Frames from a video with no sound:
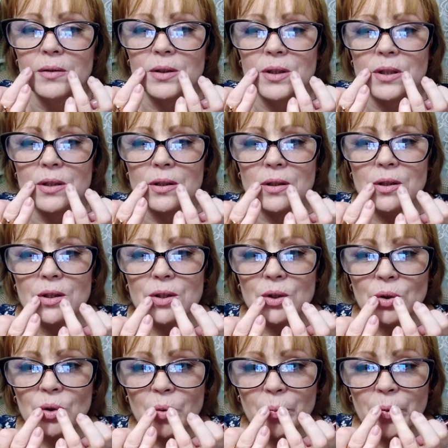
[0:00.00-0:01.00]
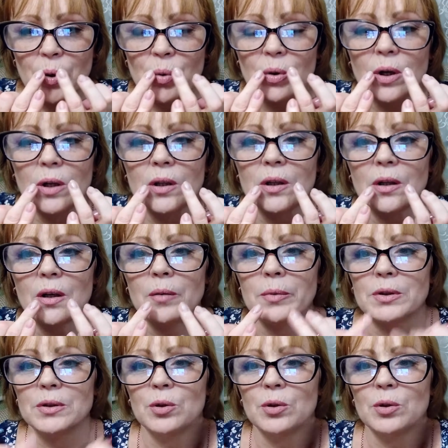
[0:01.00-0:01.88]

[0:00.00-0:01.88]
вот здесь нанесено по уголкам.